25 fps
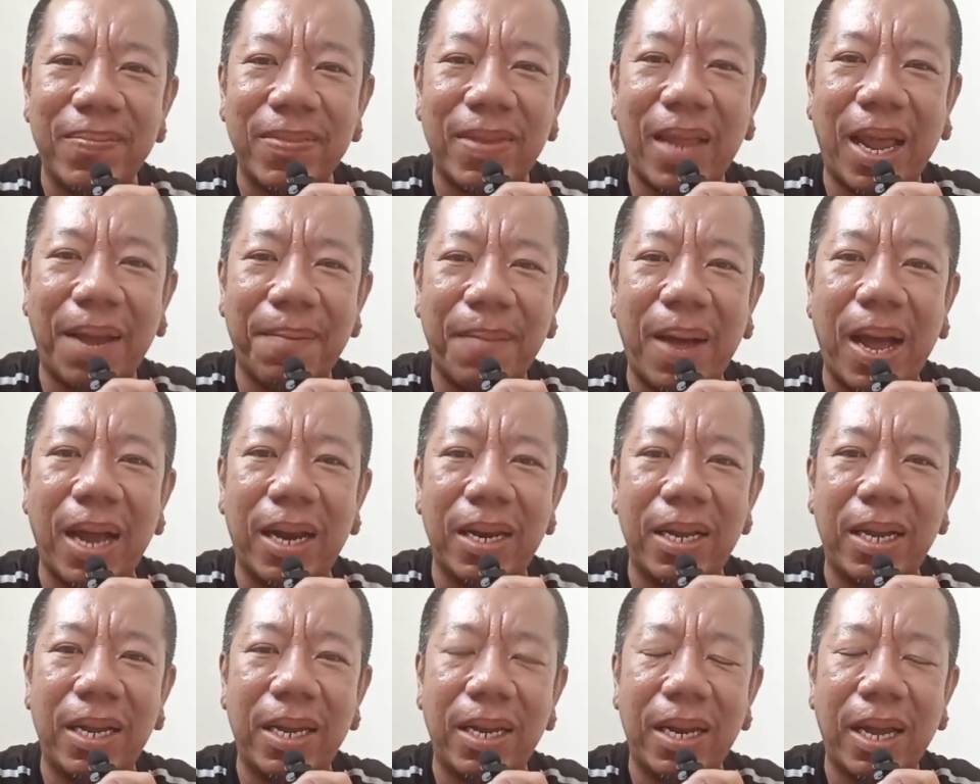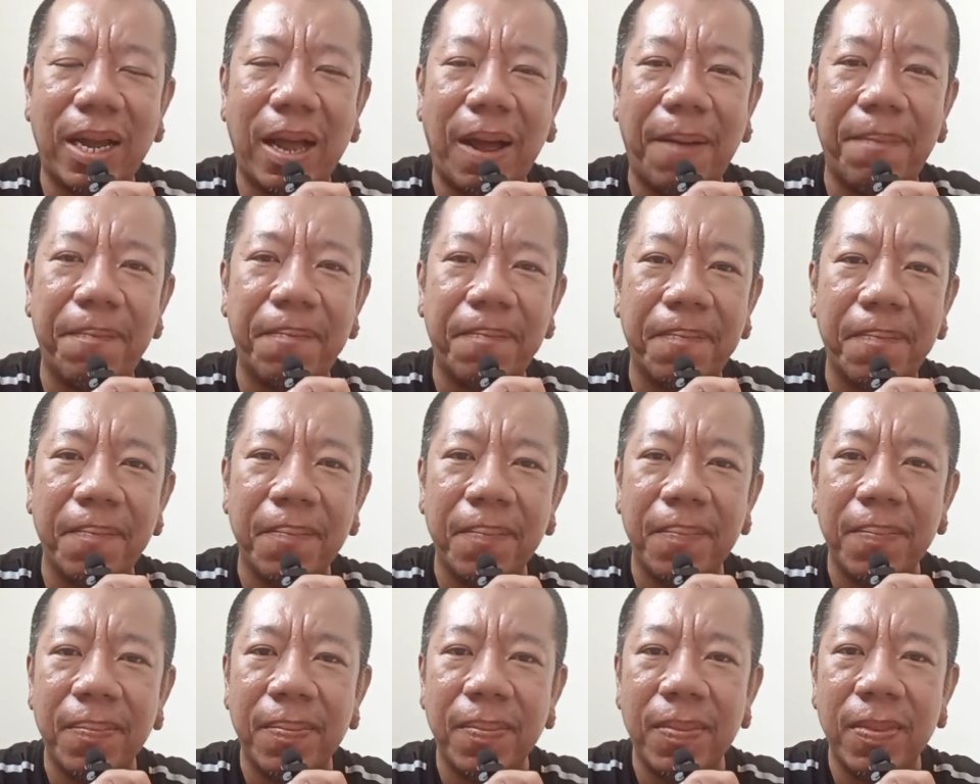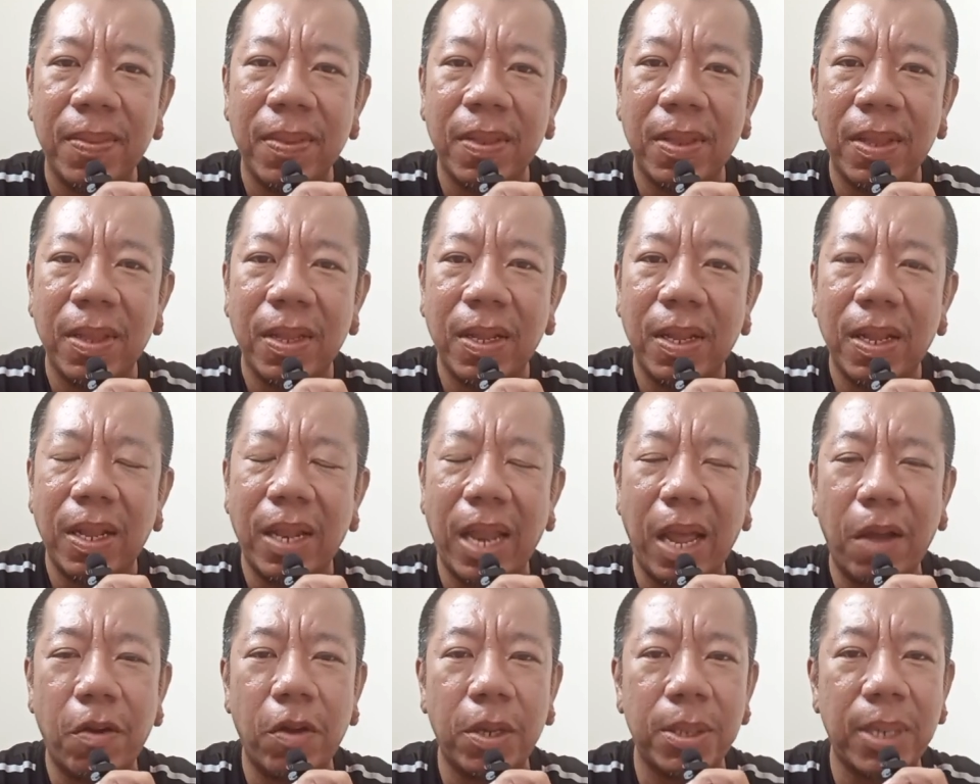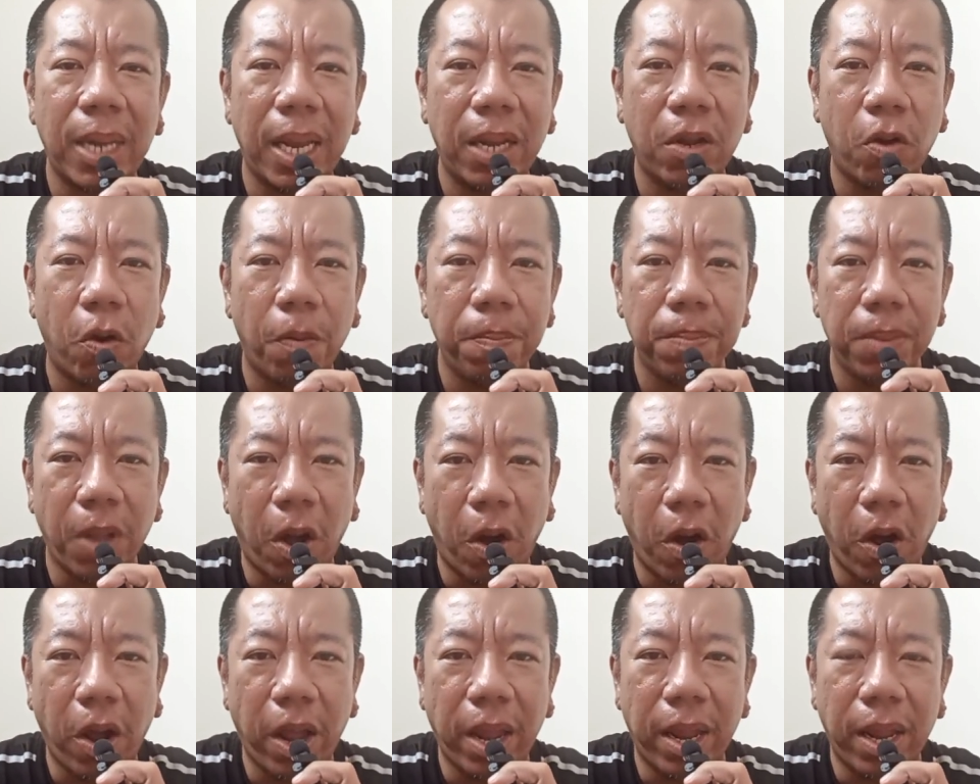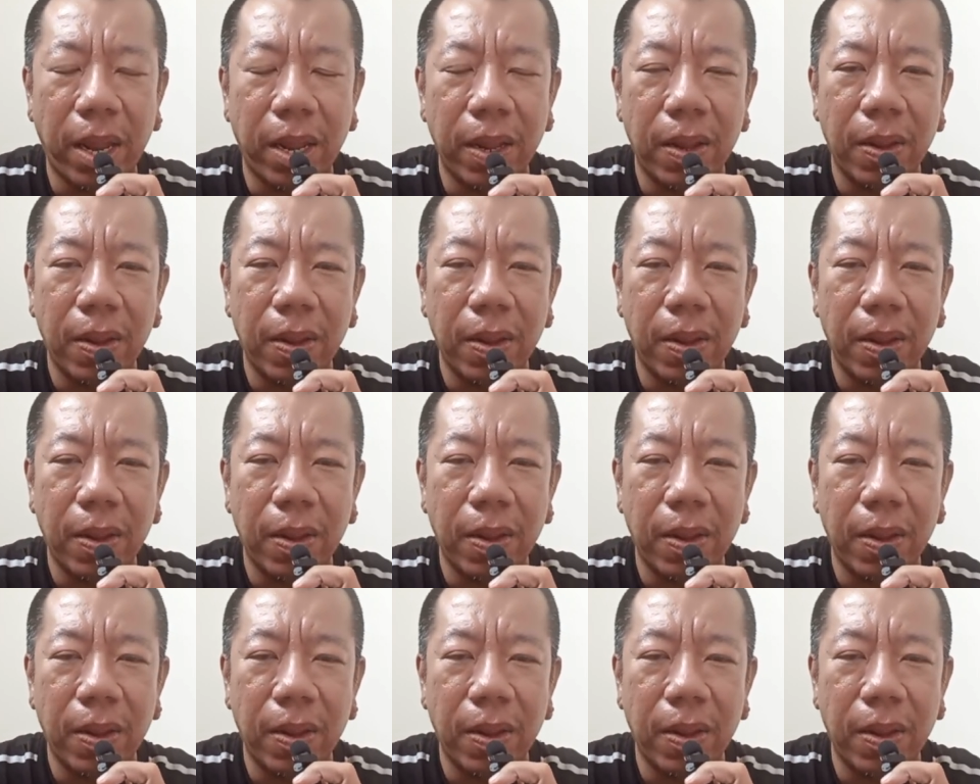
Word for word: เจ๋งมากเลยนะครับ แล้วก็ใช้งบน้อย